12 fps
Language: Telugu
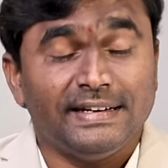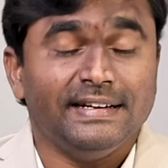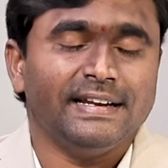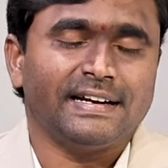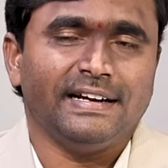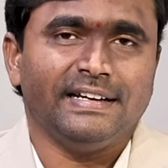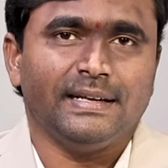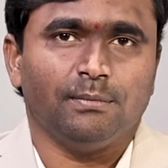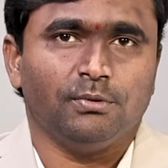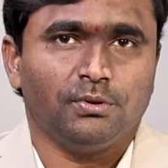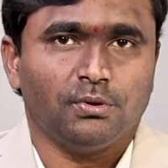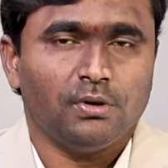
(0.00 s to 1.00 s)
డిన్నర్ కంటే
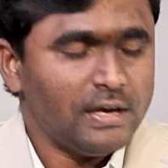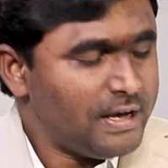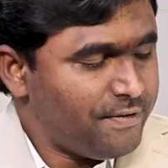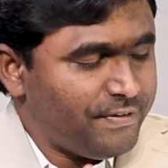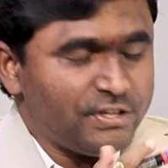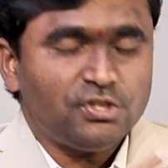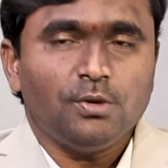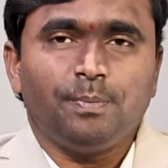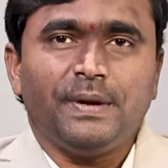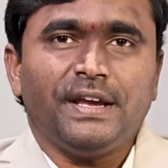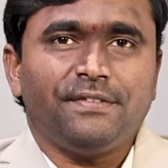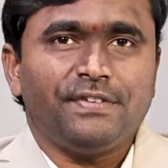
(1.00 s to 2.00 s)
ముందు ఫస్ట్
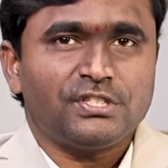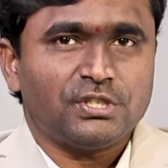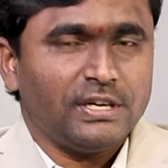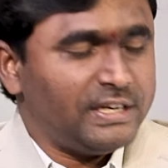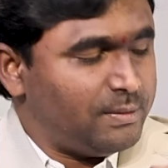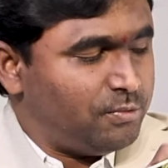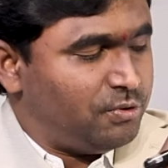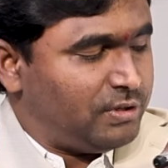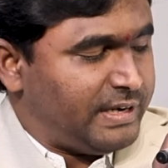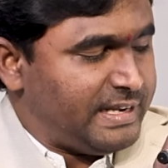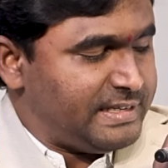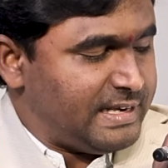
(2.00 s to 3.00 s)
బ్రేక్ఫాస్ట్ కంటే ముందు
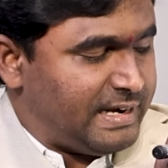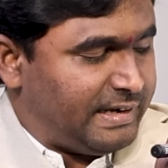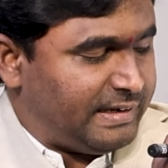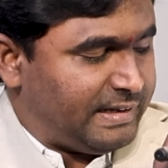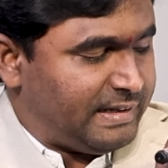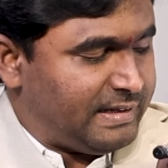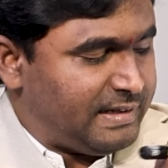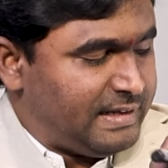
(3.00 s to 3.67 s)
ఏం చేయాలంటే